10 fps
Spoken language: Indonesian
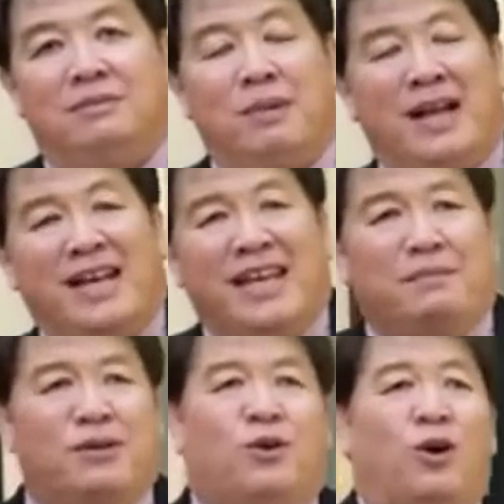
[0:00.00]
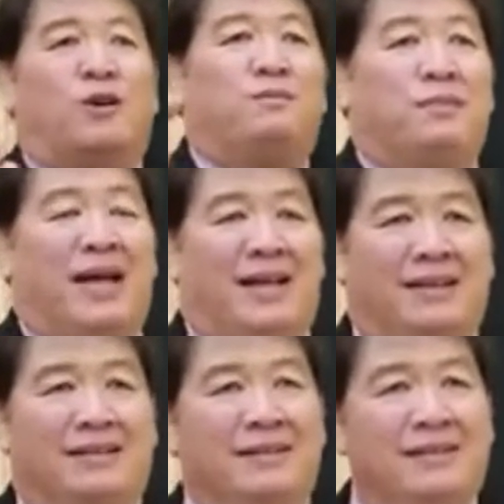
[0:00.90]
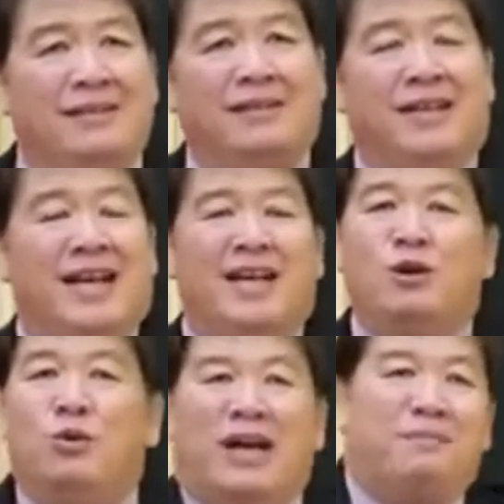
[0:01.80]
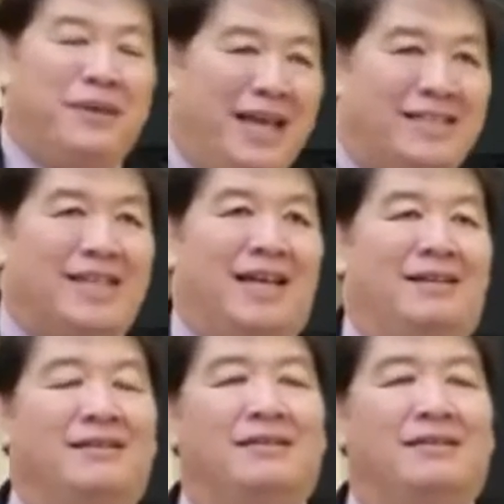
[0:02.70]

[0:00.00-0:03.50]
Maka dia berkhotbah dengan luar biasa.